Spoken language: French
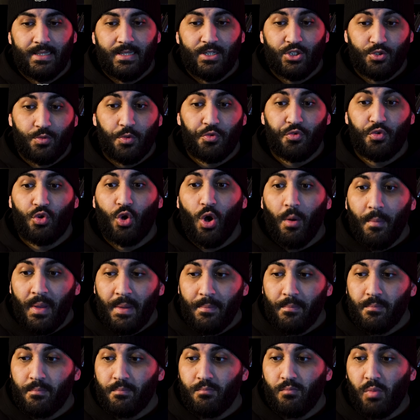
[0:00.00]
Je me suis quand
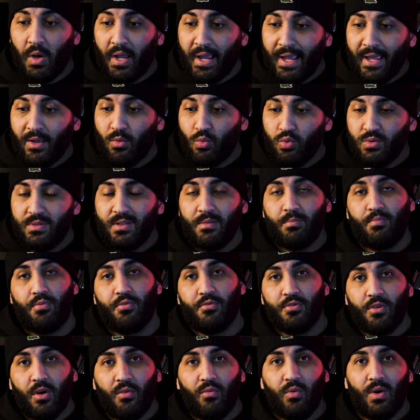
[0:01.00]
même réécouté
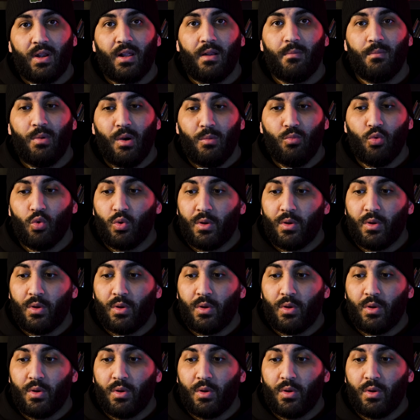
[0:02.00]
plusieurs fois l'album